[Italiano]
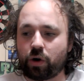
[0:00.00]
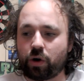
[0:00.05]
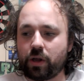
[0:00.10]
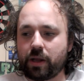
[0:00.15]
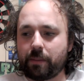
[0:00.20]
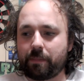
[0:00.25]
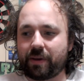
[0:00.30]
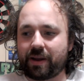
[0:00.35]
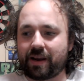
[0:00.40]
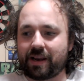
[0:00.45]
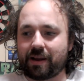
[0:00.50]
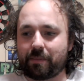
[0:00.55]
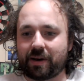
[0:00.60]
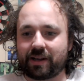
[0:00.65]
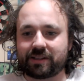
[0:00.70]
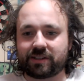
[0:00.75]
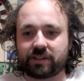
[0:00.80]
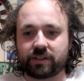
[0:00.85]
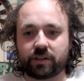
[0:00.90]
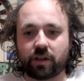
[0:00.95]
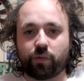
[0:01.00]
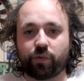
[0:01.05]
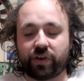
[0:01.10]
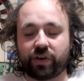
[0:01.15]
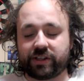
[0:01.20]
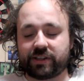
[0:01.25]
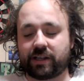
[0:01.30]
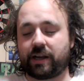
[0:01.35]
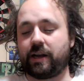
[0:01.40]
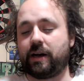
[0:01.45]
per gli amanti del
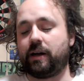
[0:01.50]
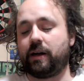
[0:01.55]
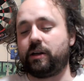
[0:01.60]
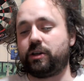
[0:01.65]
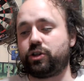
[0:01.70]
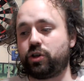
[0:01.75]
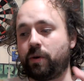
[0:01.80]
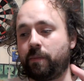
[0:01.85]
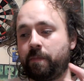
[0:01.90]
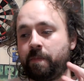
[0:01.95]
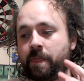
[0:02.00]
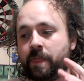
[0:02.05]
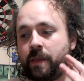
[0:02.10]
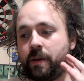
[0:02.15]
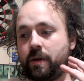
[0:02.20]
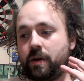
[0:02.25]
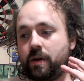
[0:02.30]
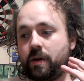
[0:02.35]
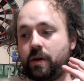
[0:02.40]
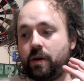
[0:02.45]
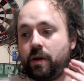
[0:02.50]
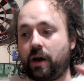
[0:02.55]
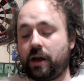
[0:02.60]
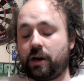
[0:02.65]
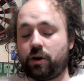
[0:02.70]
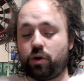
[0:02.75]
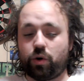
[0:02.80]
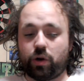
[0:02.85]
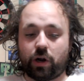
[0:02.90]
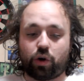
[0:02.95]
fantacalcio.
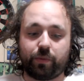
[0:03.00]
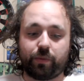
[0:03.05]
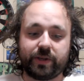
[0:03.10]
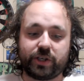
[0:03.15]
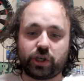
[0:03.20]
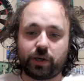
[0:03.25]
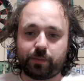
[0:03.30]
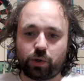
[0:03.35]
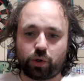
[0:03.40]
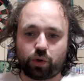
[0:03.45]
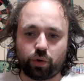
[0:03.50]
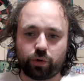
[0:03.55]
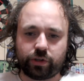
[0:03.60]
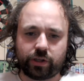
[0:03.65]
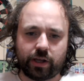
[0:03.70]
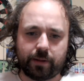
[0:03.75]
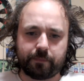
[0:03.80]
Allora, cominciamo con